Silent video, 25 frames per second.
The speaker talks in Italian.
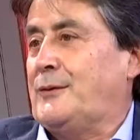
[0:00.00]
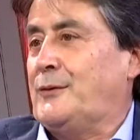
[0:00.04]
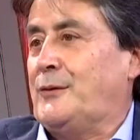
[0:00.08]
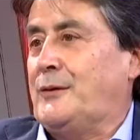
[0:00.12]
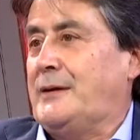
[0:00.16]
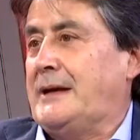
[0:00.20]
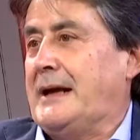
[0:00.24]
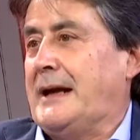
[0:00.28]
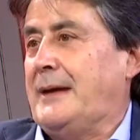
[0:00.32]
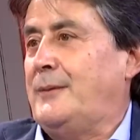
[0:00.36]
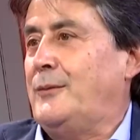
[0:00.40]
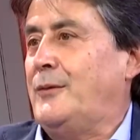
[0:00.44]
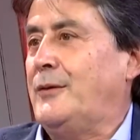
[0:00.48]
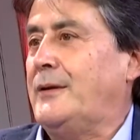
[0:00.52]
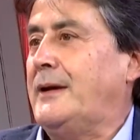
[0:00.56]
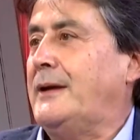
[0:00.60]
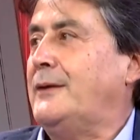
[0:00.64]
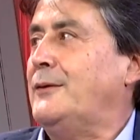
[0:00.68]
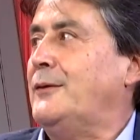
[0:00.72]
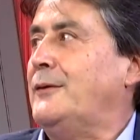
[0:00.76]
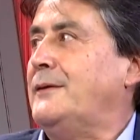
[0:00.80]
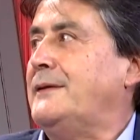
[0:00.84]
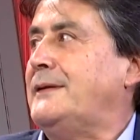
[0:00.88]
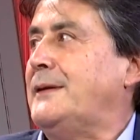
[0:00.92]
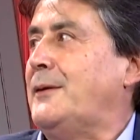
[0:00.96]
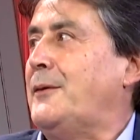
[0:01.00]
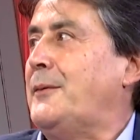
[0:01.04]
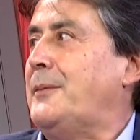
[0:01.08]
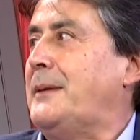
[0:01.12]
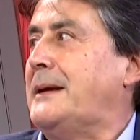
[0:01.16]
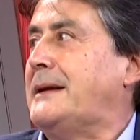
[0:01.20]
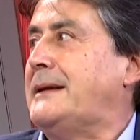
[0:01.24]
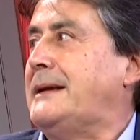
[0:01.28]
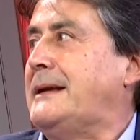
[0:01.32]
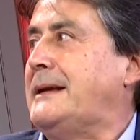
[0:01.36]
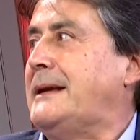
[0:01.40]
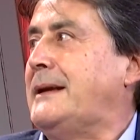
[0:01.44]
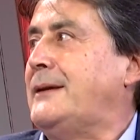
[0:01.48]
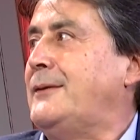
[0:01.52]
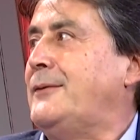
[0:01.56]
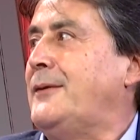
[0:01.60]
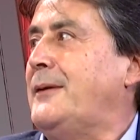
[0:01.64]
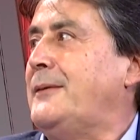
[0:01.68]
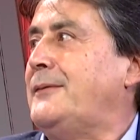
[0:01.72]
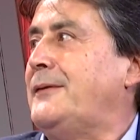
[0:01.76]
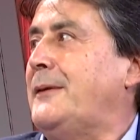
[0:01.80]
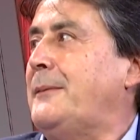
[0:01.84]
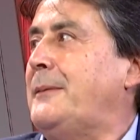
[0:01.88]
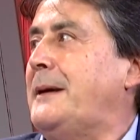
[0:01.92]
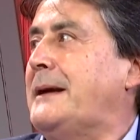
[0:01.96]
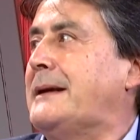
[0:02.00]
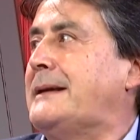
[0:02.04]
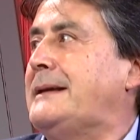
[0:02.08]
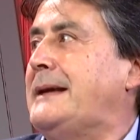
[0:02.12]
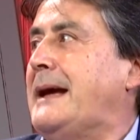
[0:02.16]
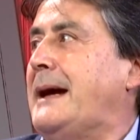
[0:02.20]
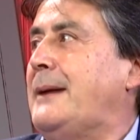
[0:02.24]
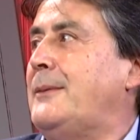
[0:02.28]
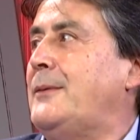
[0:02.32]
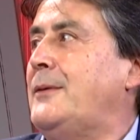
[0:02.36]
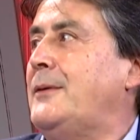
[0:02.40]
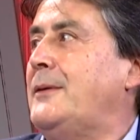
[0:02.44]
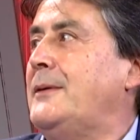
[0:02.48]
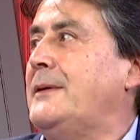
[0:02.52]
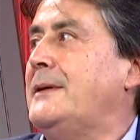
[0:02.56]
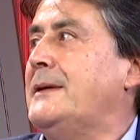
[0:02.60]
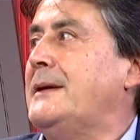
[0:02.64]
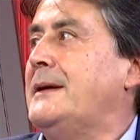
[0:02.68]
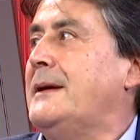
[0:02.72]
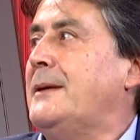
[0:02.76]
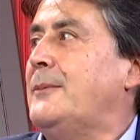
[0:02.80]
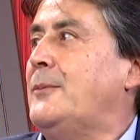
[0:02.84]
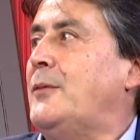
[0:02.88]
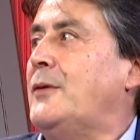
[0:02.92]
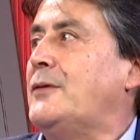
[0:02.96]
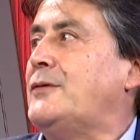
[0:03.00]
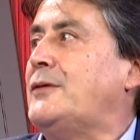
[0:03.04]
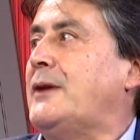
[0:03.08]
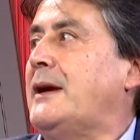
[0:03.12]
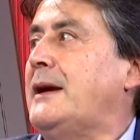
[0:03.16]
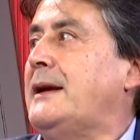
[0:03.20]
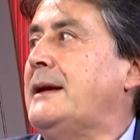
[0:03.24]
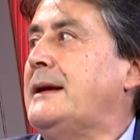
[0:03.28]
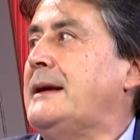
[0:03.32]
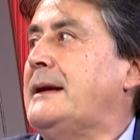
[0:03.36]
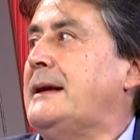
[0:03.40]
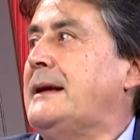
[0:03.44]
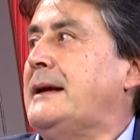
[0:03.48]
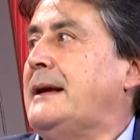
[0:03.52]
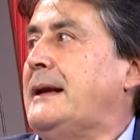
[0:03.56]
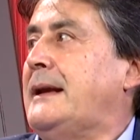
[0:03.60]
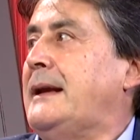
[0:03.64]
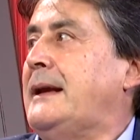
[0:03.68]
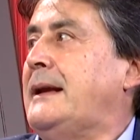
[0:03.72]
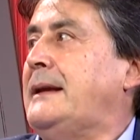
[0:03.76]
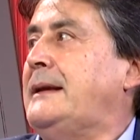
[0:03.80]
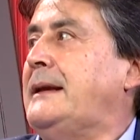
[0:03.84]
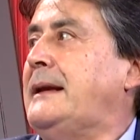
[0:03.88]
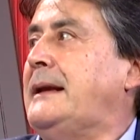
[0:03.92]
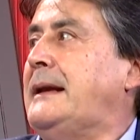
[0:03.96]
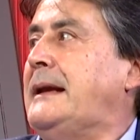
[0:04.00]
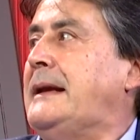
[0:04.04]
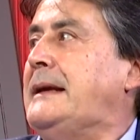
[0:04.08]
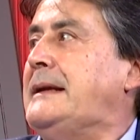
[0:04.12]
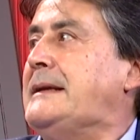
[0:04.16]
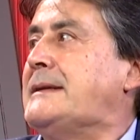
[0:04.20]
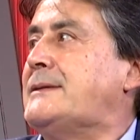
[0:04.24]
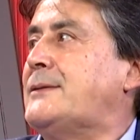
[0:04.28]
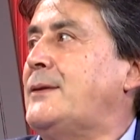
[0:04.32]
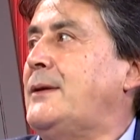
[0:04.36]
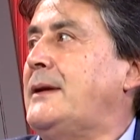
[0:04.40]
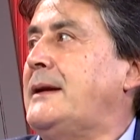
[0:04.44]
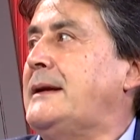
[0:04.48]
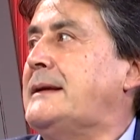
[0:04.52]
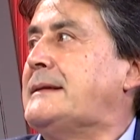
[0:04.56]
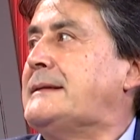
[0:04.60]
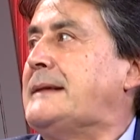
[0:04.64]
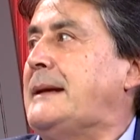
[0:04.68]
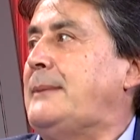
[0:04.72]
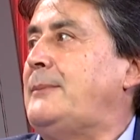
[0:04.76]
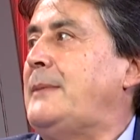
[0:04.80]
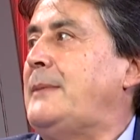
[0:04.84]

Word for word: Guglielmo, da dove siamo partiti e dove partiamo, poi c'è eh, nelle isole San